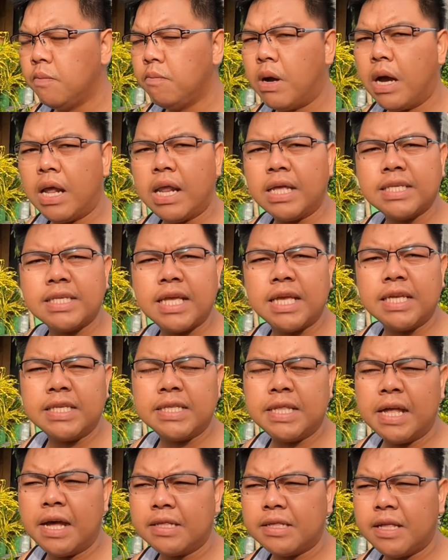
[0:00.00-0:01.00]
mga last size
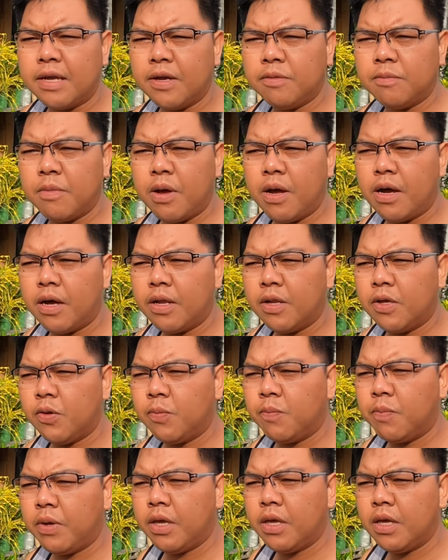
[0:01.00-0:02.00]
na tayo mga
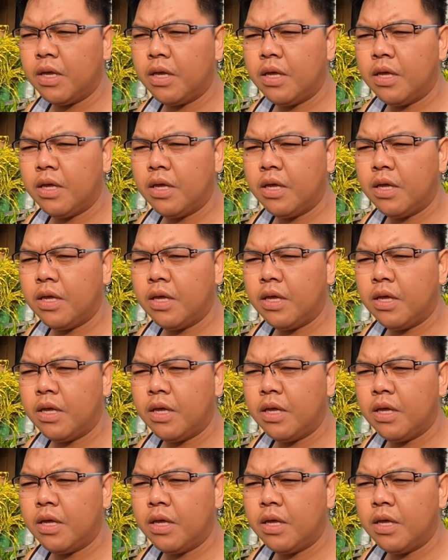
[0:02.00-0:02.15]
Kanoypi